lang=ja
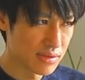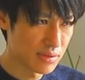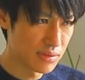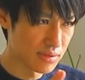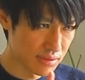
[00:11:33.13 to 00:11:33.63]

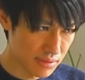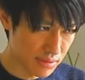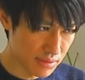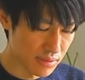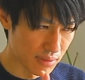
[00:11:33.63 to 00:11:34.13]
その
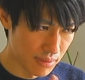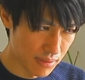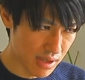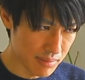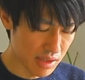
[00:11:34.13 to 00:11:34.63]
象と
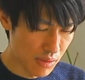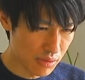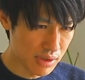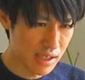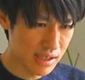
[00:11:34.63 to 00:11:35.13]
狼、こ
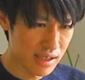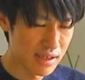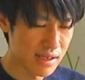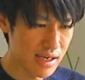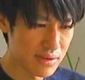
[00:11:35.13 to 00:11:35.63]
こから
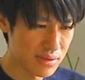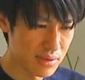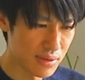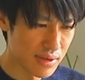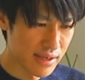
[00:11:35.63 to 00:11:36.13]
考える
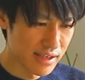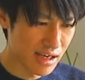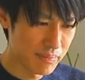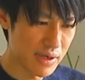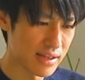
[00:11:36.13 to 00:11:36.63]
と、
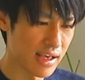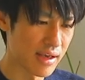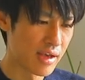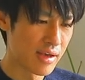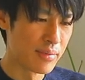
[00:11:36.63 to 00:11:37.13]
やっぱり
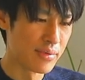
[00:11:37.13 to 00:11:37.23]
ね、